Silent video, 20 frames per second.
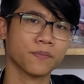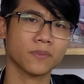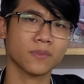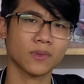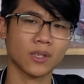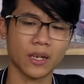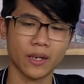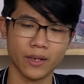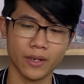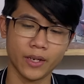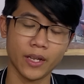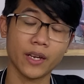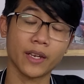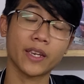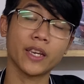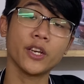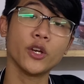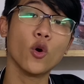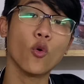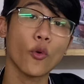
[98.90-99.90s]
thời
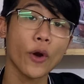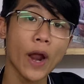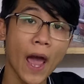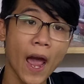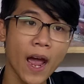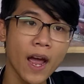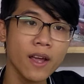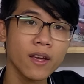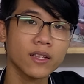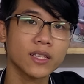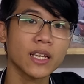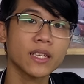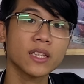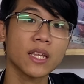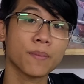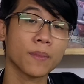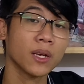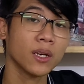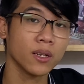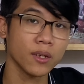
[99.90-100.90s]
kỳ đồ đá, người ta
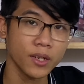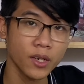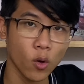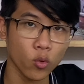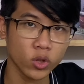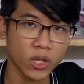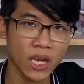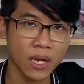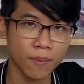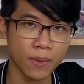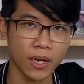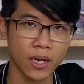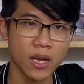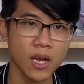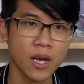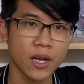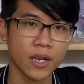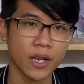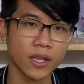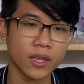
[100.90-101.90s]
tìm cái lửa đầu tiên mà.
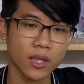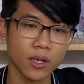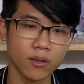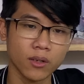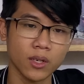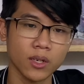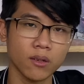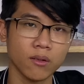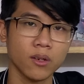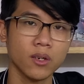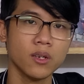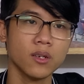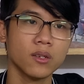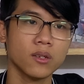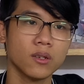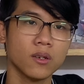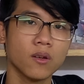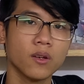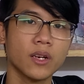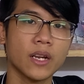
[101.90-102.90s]
Thì từ lửa
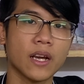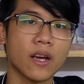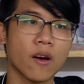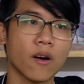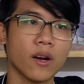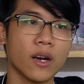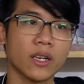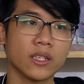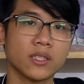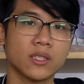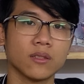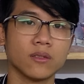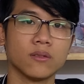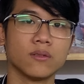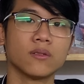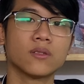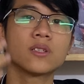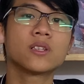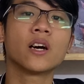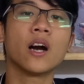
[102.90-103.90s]
nó có thể gọi là sự
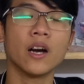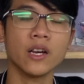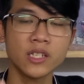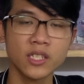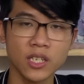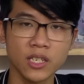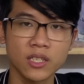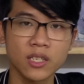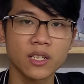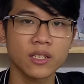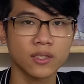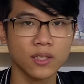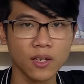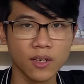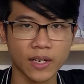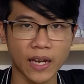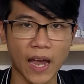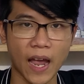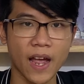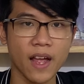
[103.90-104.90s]
khởi sinh lên
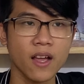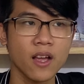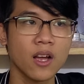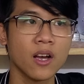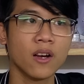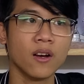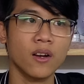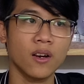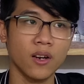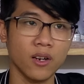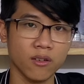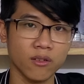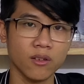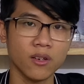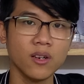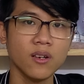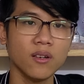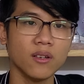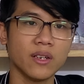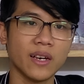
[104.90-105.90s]
tất cả.
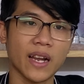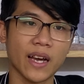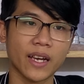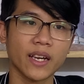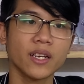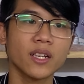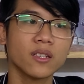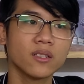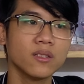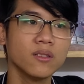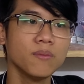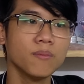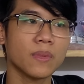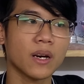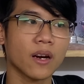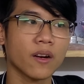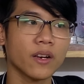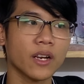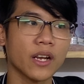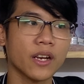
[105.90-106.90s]
Lửa là cái thứ
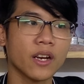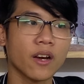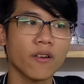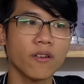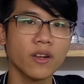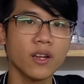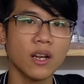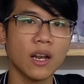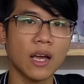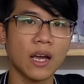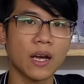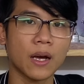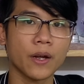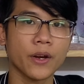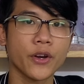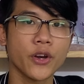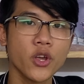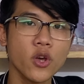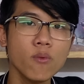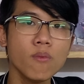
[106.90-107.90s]
mà có thể nói là
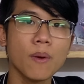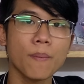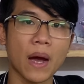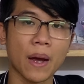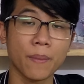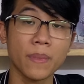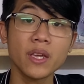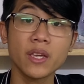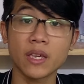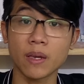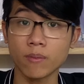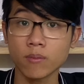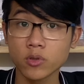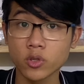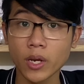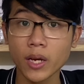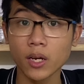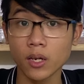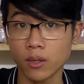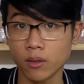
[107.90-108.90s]
nếu mà bạn biết kiểm
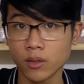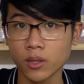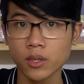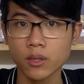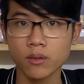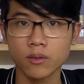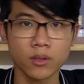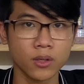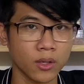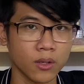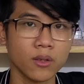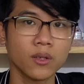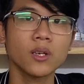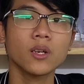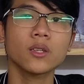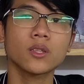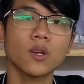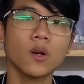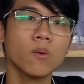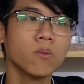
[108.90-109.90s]
soát lửa, lửa
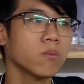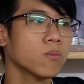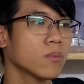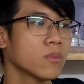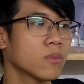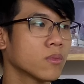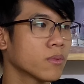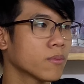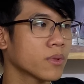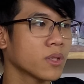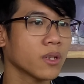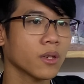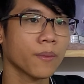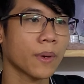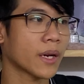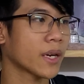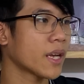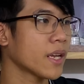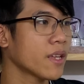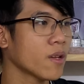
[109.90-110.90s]
rất tốt. Như các
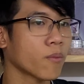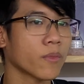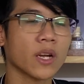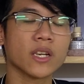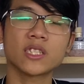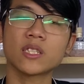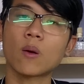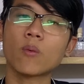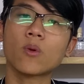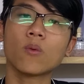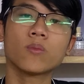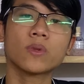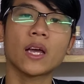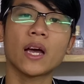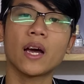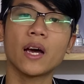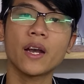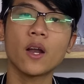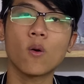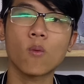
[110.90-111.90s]
bạn thấy trong đời sống chúng ta
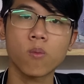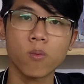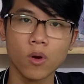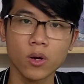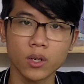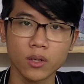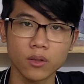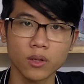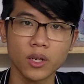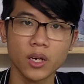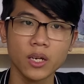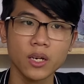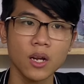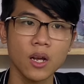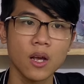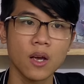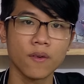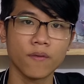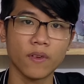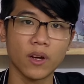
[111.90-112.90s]
ở đâu cũng có lửa hết.
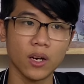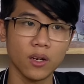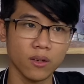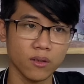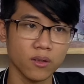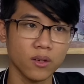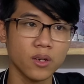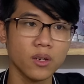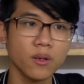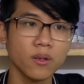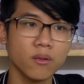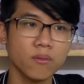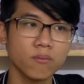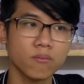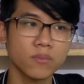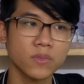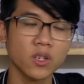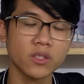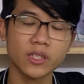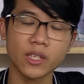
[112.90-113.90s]
Và lửa
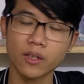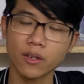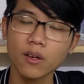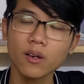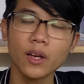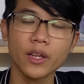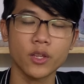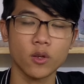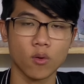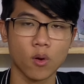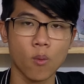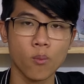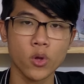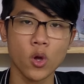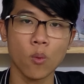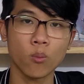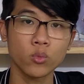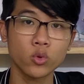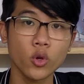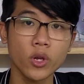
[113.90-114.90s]
nó sẽ rất là nhiều công
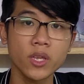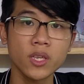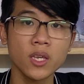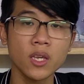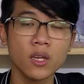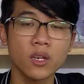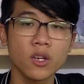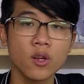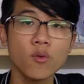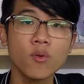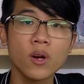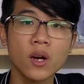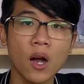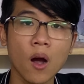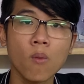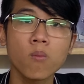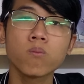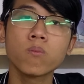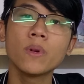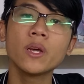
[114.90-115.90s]
dụng. Tuy nhiên nếu
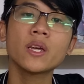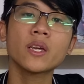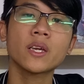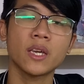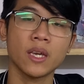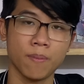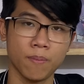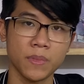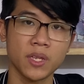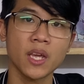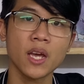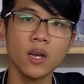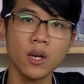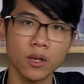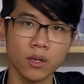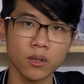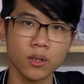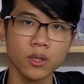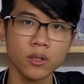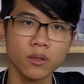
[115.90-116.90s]
không biết kiềm chế
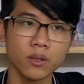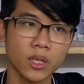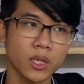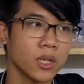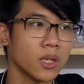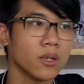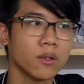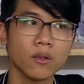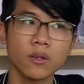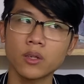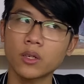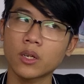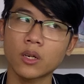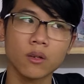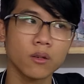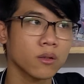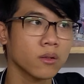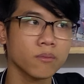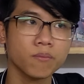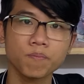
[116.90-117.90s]
lửa thì lửa
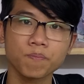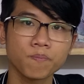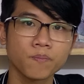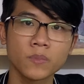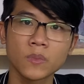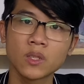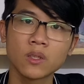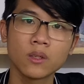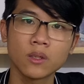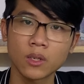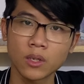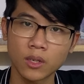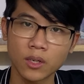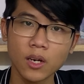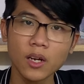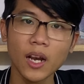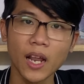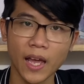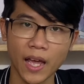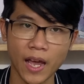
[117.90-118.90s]
nó
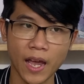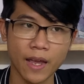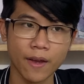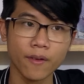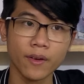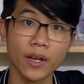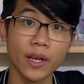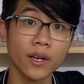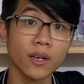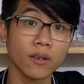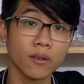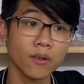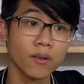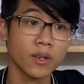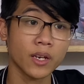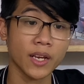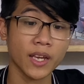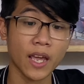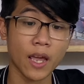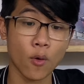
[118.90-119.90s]
rất là hại. Có thể lửa có
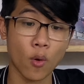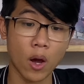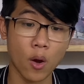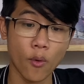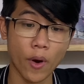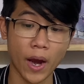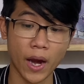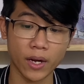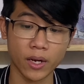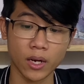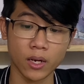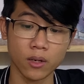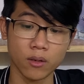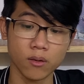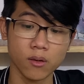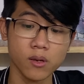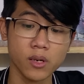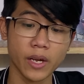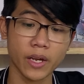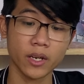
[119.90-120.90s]
thể gây hỏa hoạn nè,
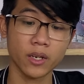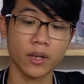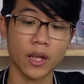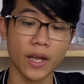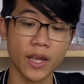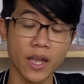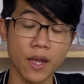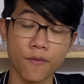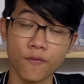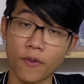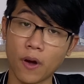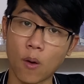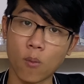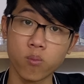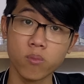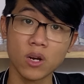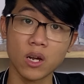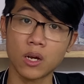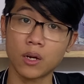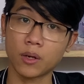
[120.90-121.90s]
lửa có thể gây
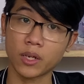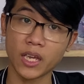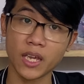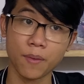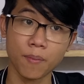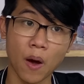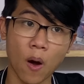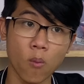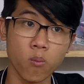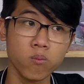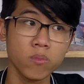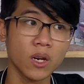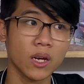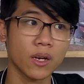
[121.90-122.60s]
phỏng nè, gây bỏng nè,